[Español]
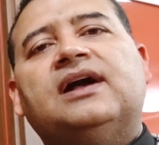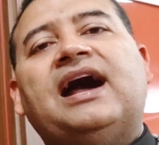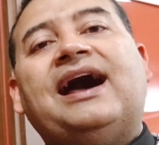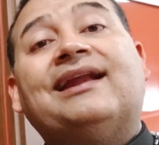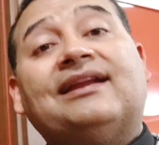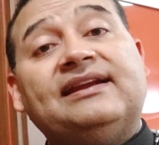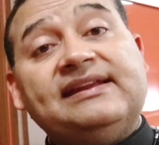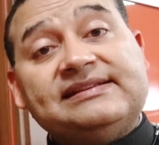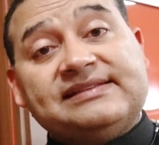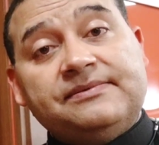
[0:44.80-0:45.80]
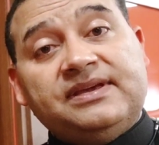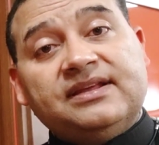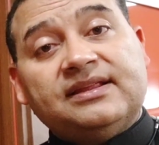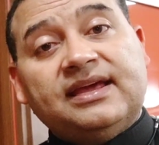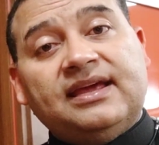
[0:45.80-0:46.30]
a
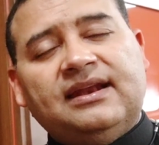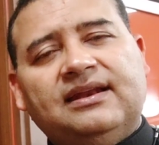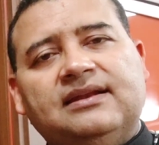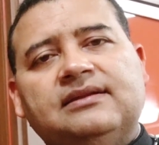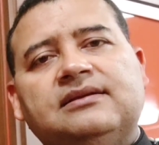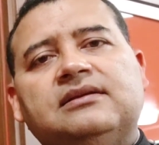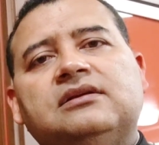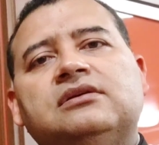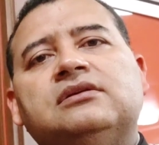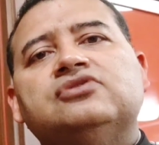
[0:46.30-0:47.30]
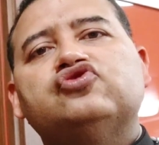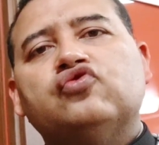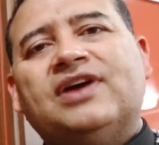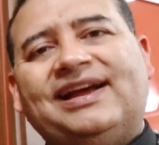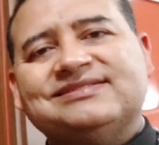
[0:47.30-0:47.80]
recibir de Él
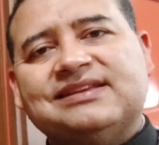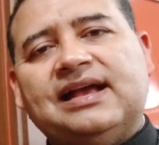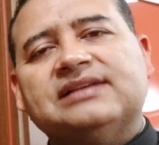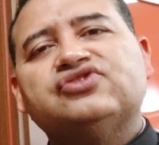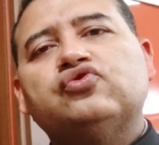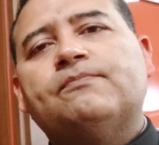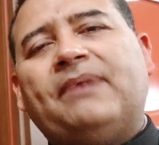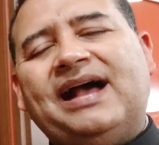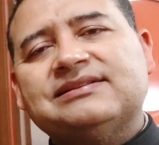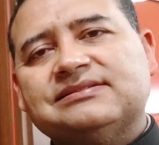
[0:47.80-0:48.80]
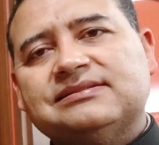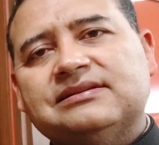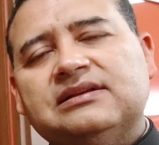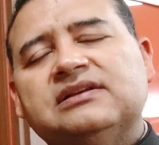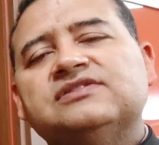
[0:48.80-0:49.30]
su gracia, su paz,
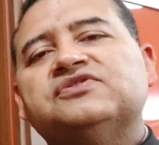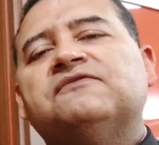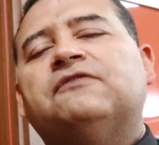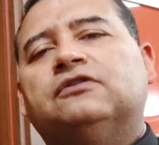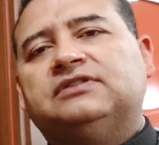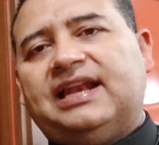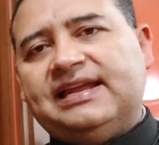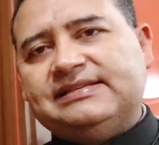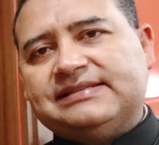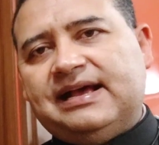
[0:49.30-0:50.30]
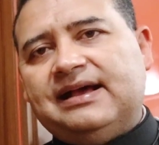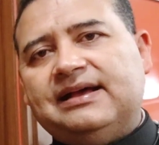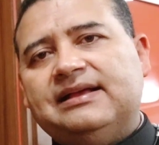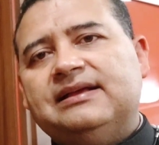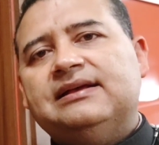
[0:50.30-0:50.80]
su fortaleza
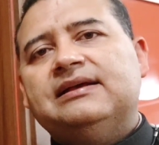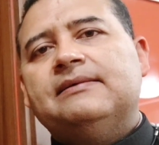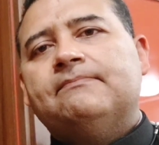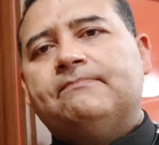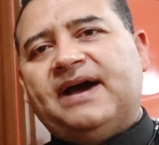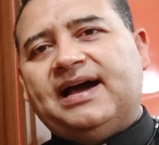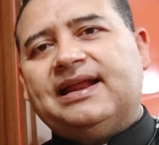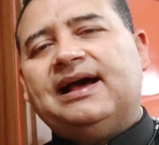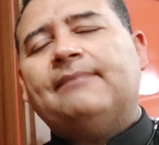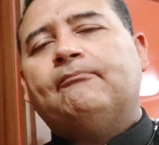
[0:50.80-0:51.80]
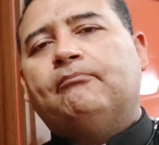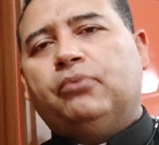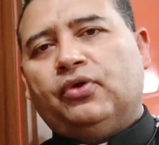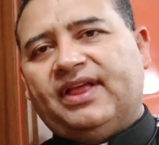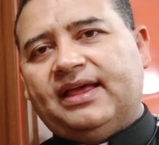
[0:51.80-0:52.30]
para
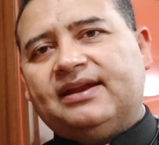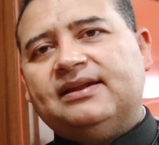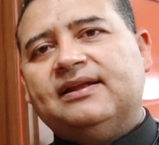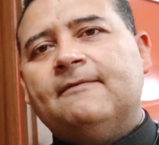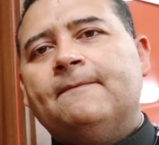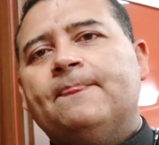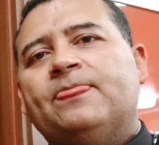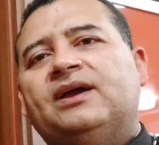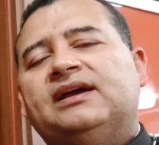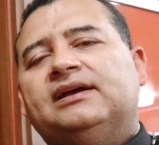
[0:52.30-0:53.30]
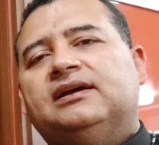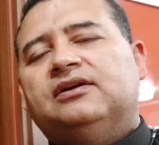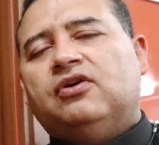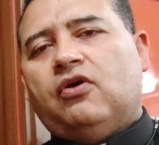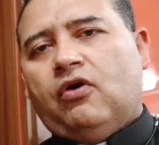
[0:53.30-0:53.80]
poder
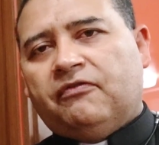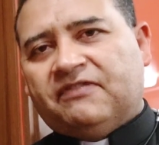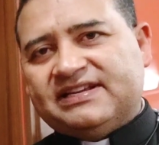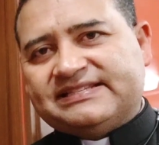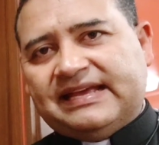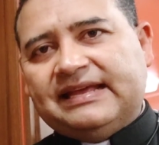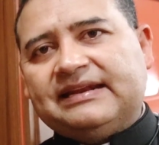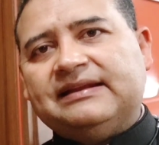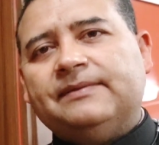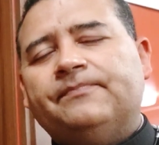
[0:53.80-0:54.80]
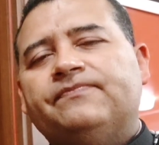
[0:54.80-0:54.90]
ofrecer